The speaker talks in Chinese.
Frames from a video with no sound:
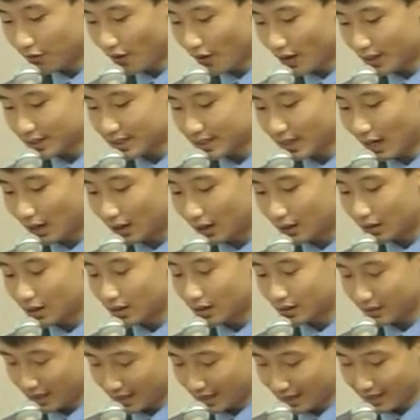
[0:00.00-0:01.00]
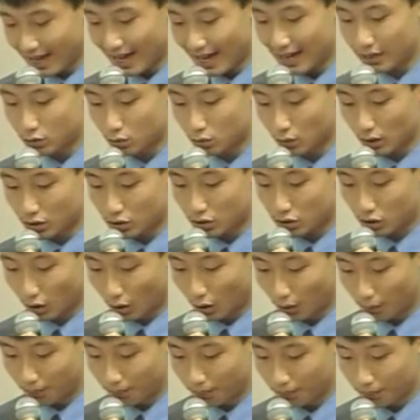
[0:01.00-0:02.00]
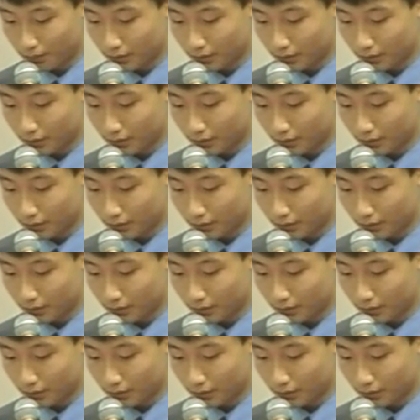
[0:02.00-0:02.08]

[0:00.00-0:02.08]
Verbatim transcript: 方向，应该追求。